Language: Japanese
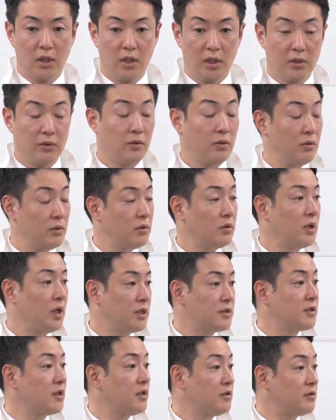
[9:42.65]
あの
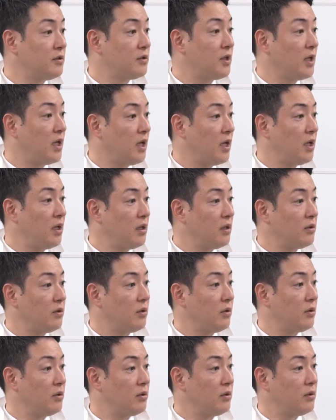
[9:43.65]
発言について
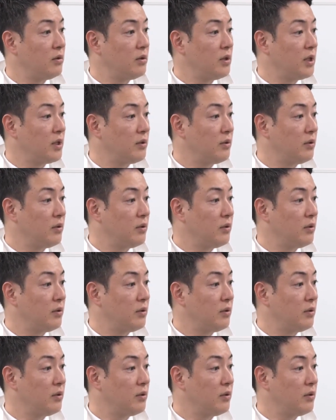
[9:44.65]
のあ